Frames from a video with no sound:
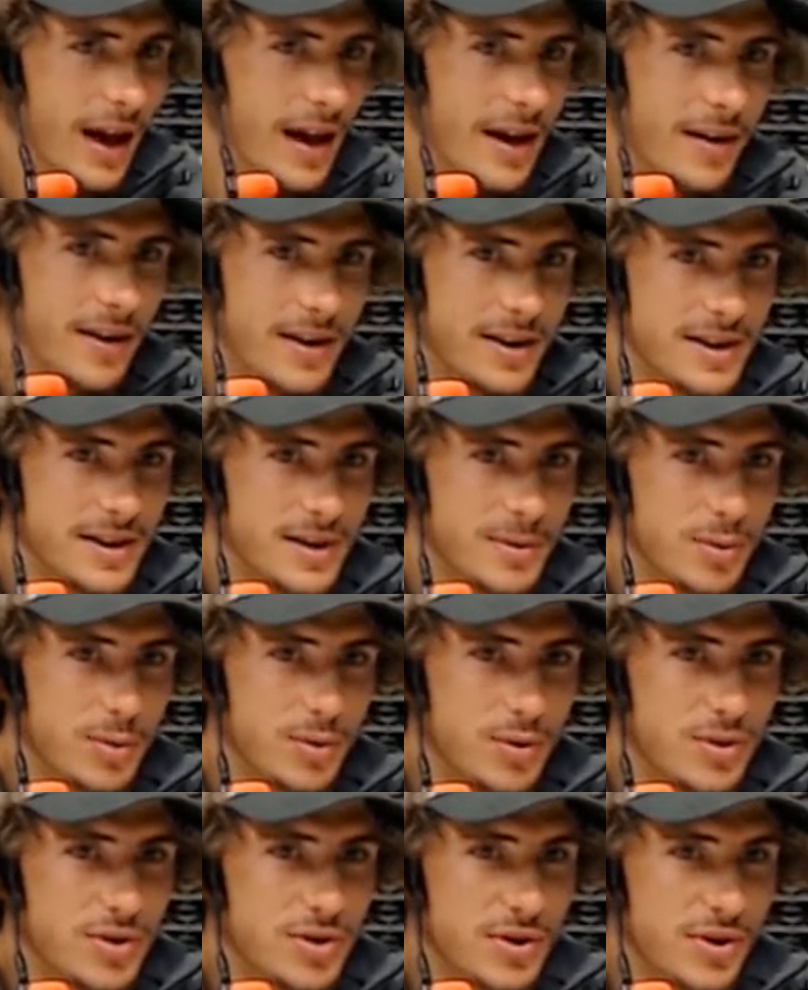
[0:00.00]
Ahí avancé
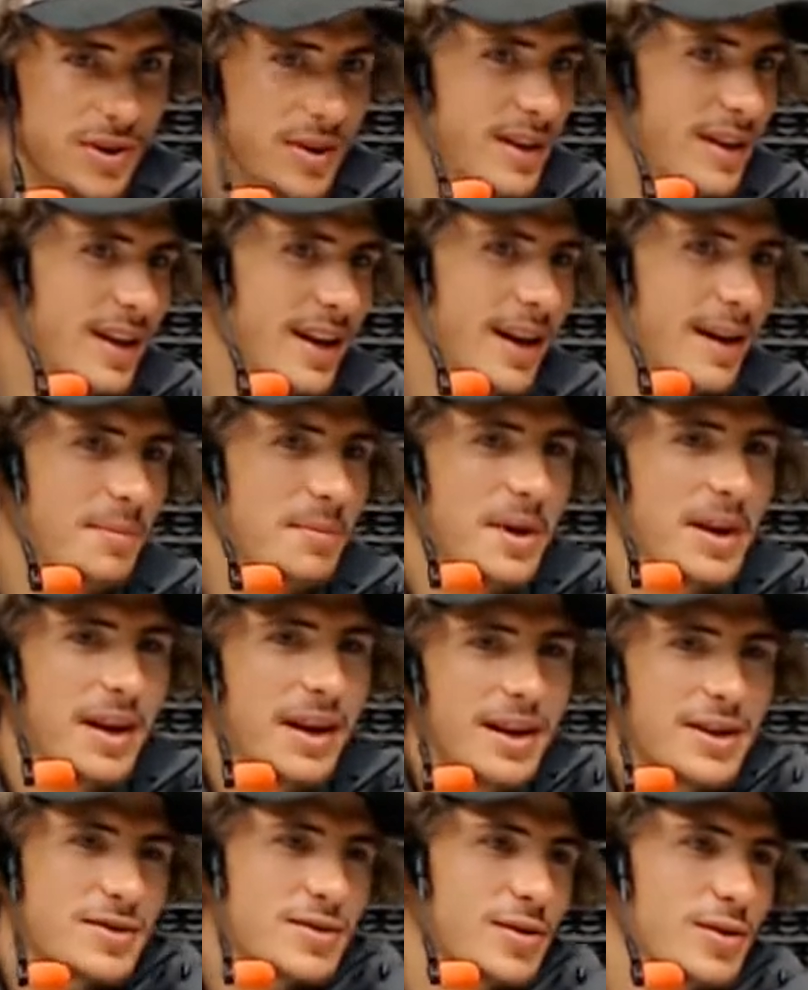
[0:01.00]
mucho y ya me
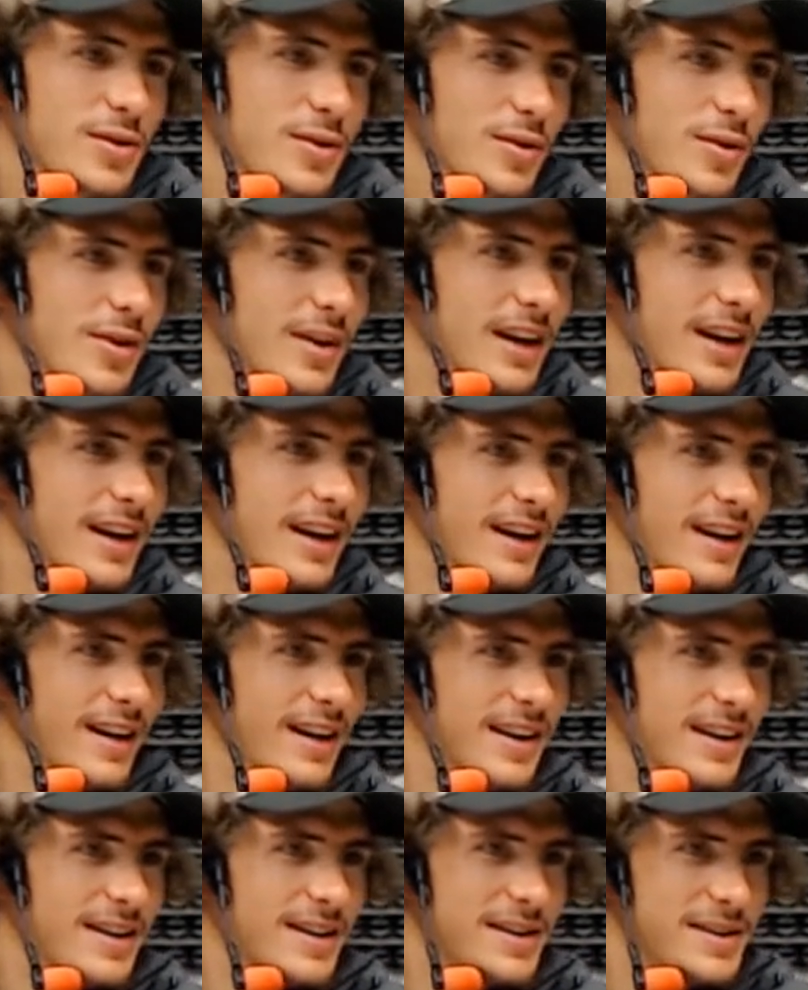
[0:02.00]
quedaba solo correr
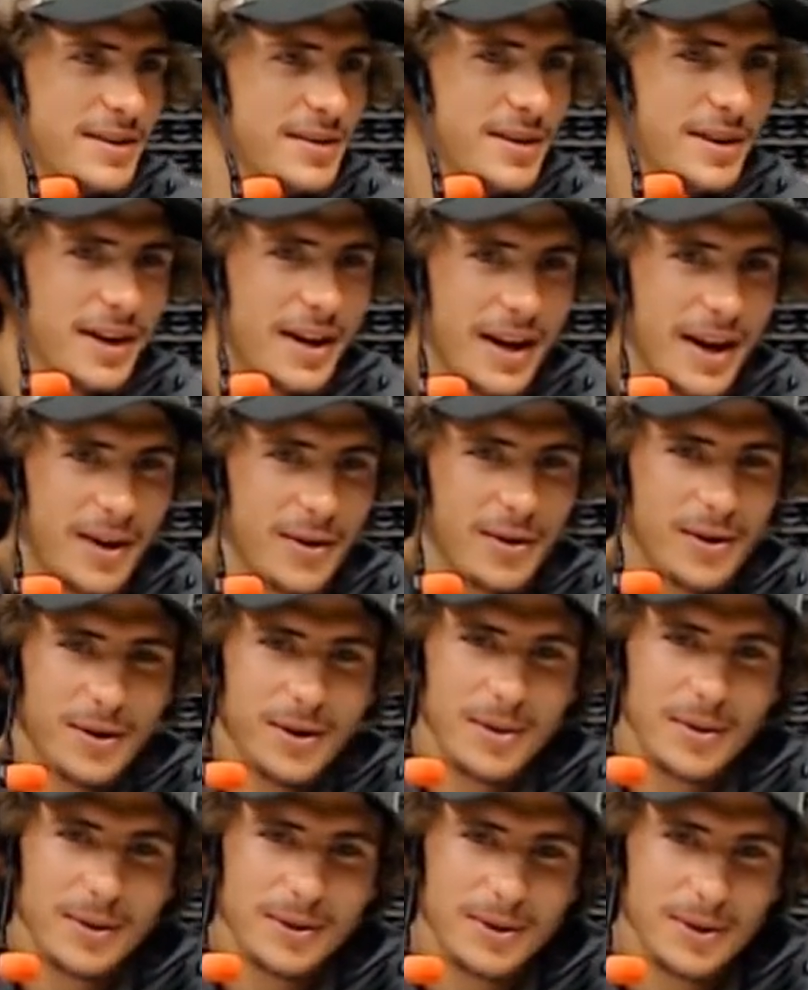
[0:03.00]
si vienen a
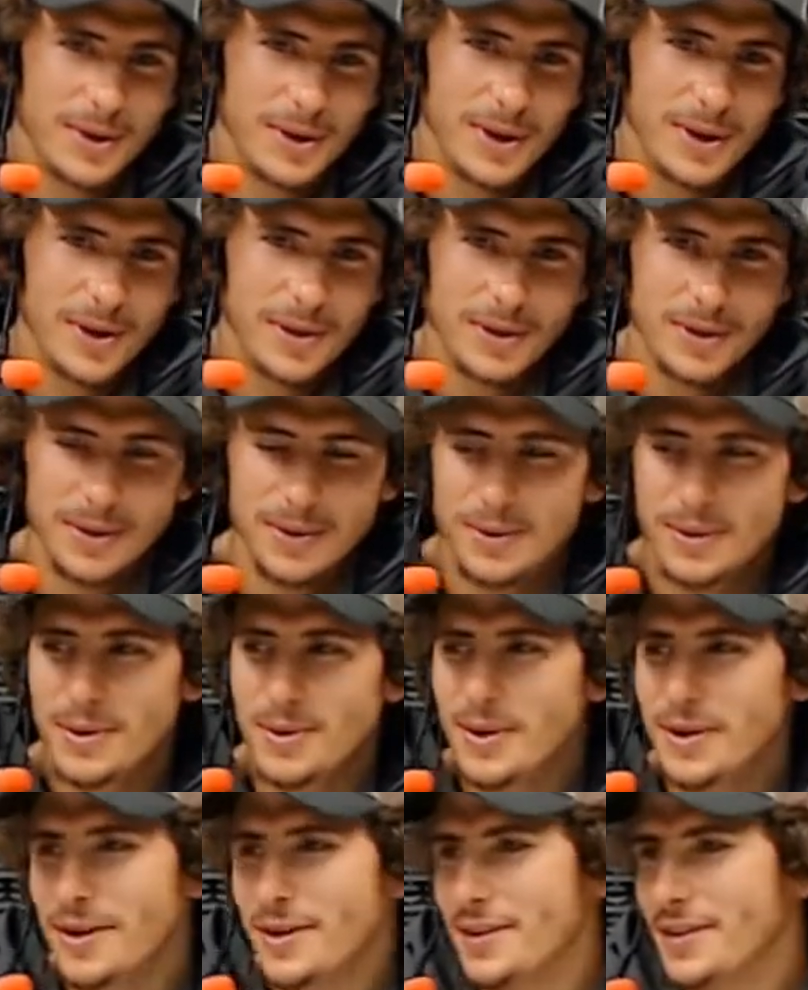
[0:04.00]
correr 21 kilómetros,
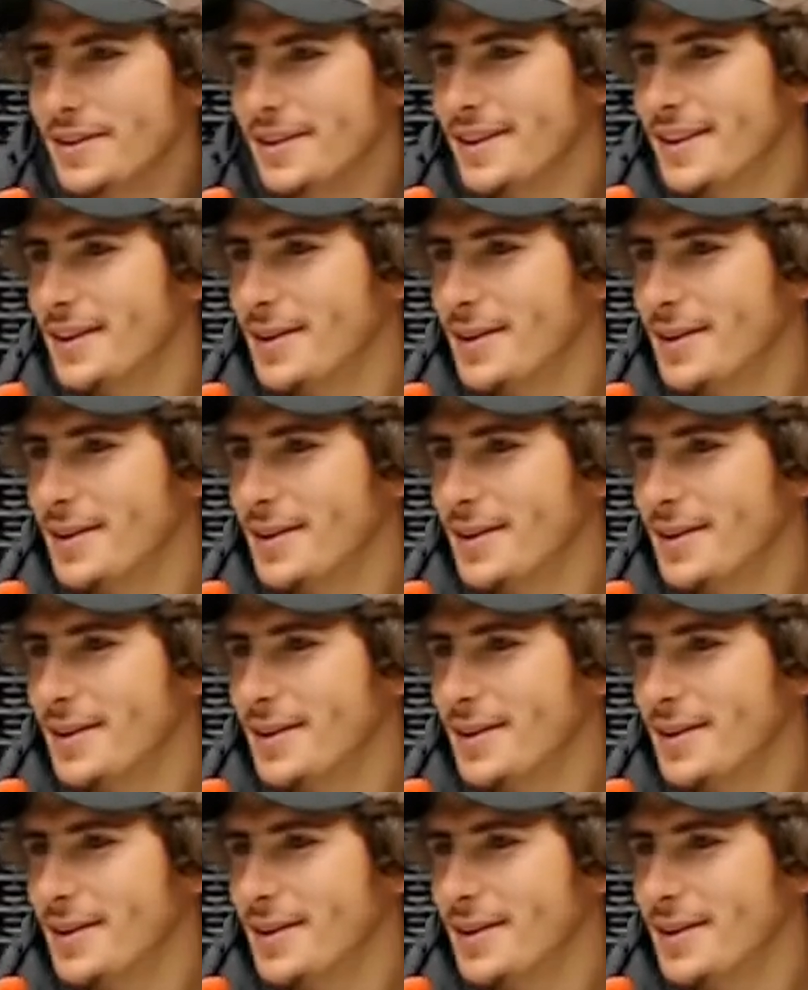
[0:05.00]
pero bueno,